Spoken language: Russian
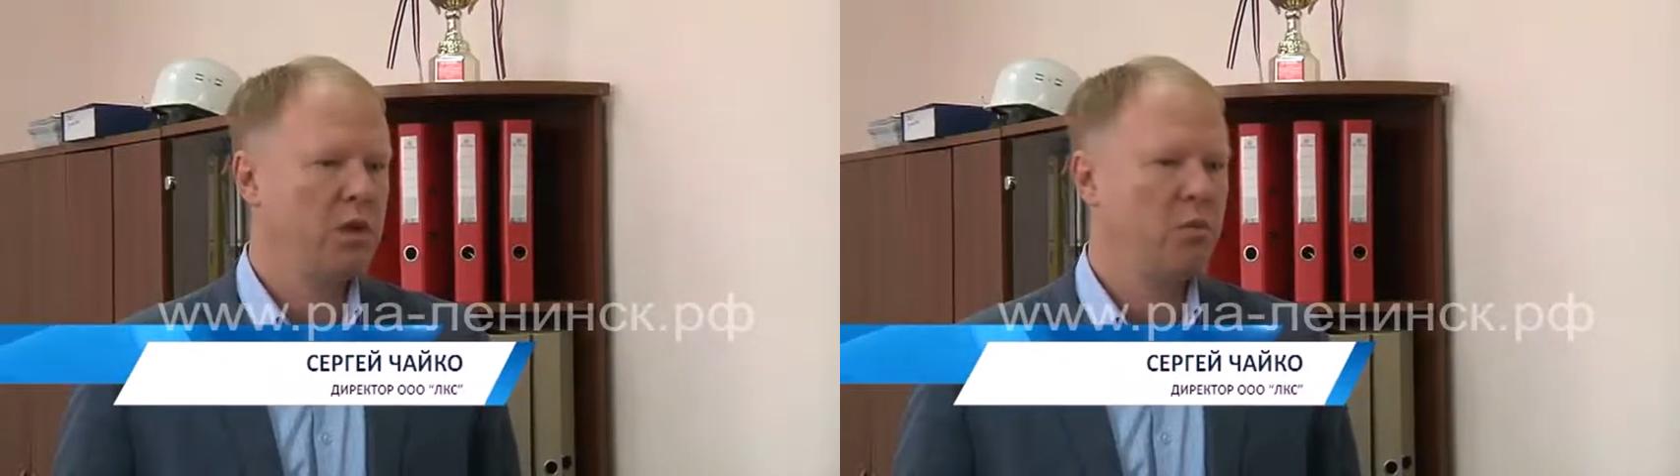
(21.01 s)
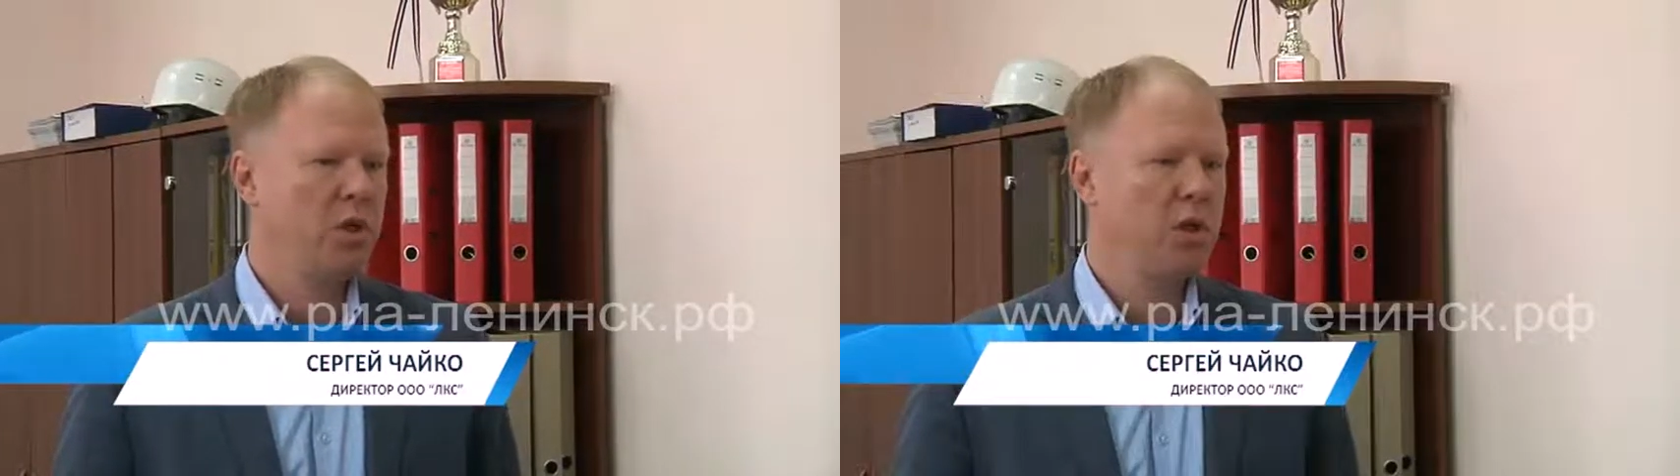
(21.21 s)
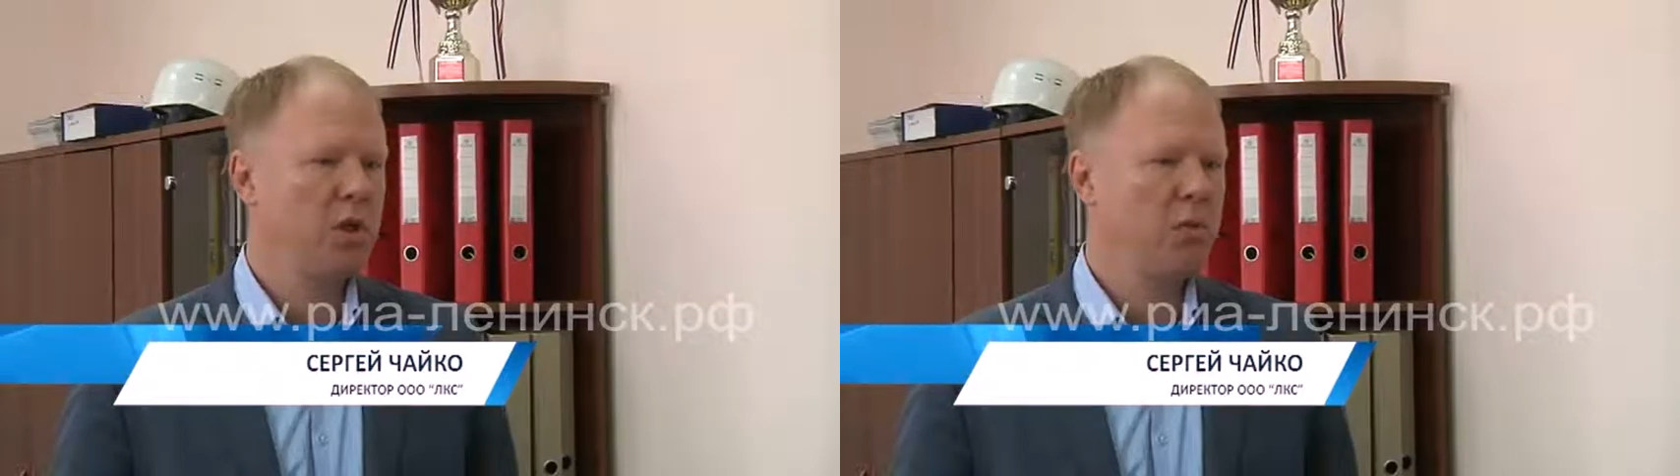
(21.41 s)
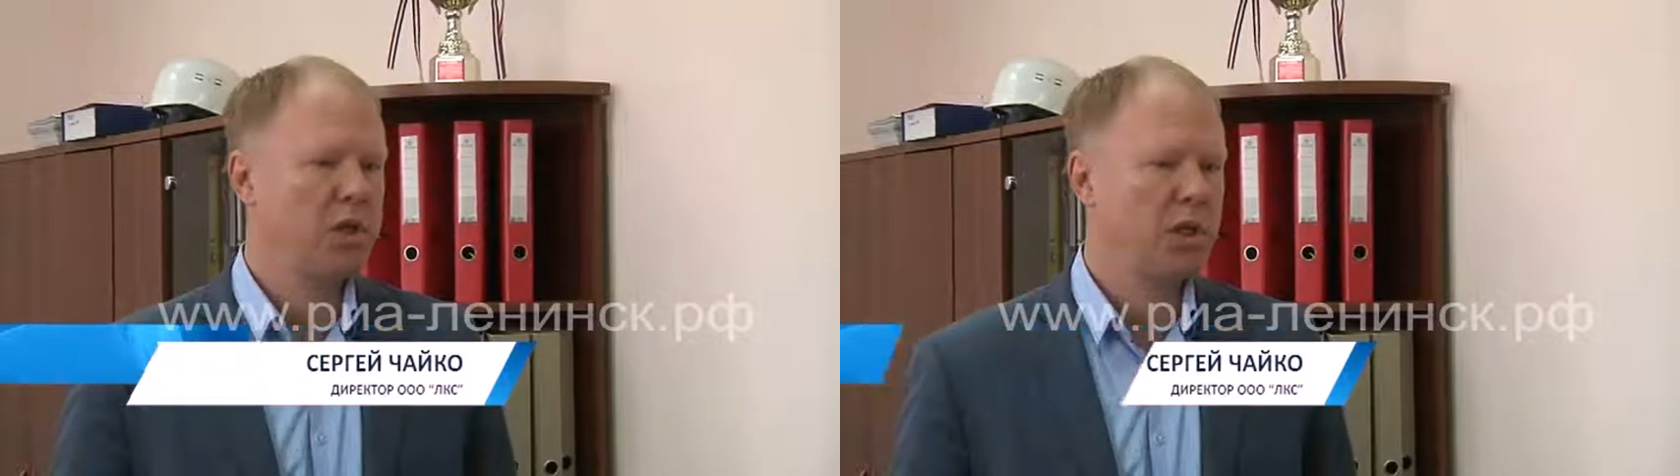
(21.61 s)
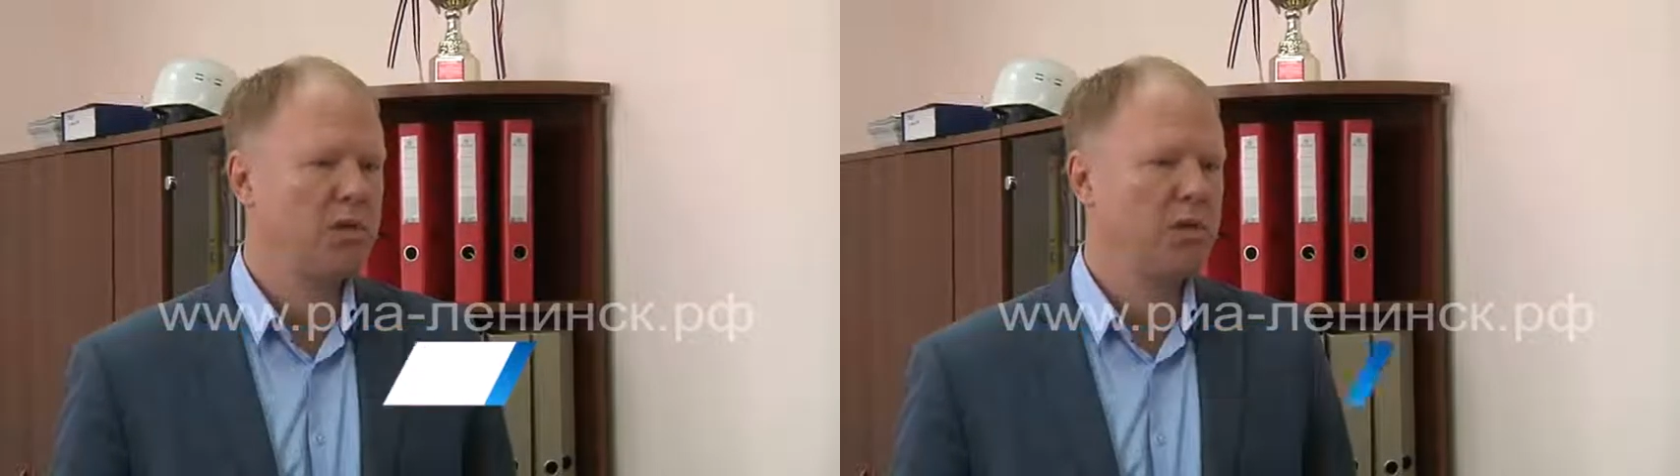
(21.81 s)
именно
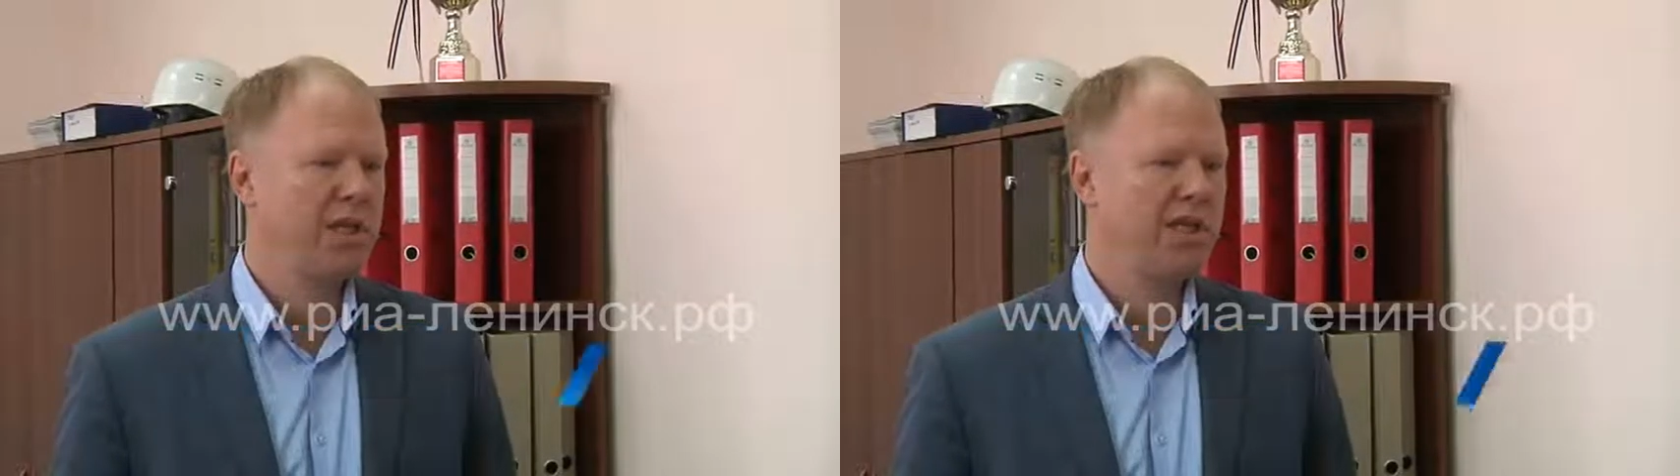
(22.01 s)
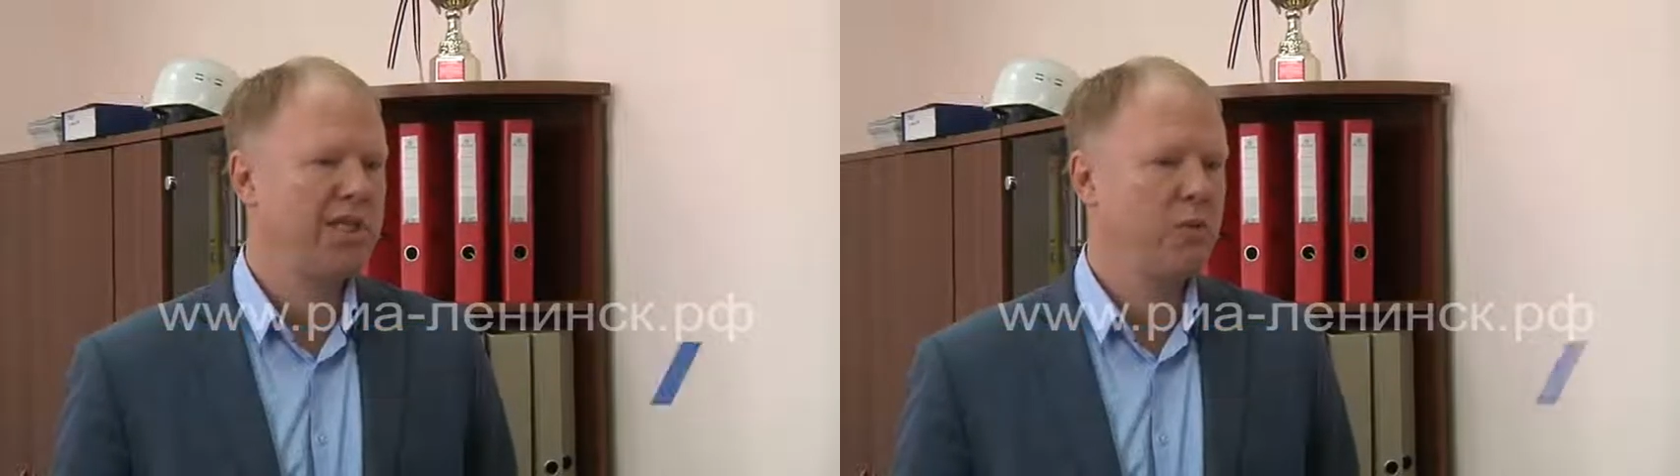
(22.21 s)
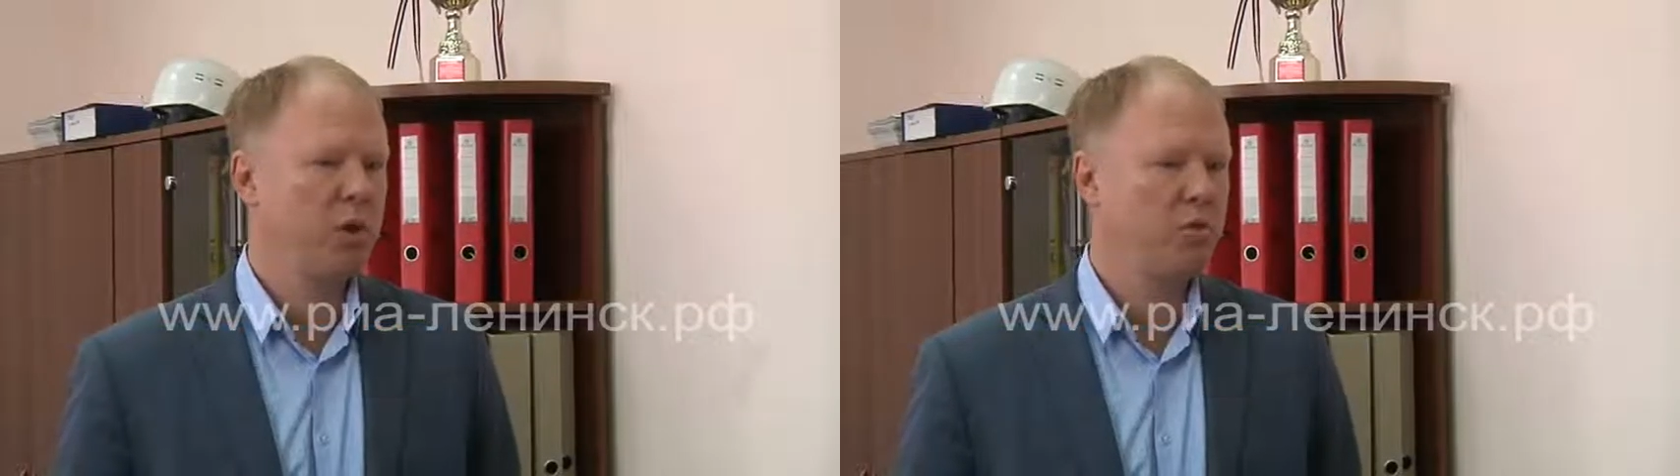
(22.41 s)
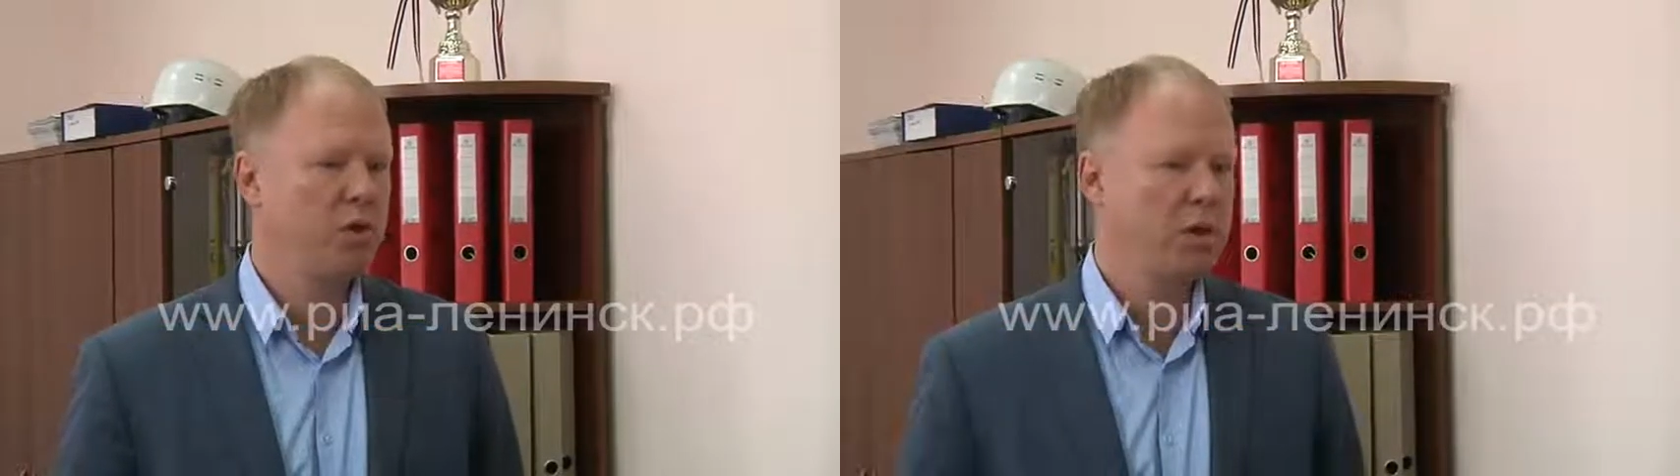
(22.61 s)
непосредственно из тепловой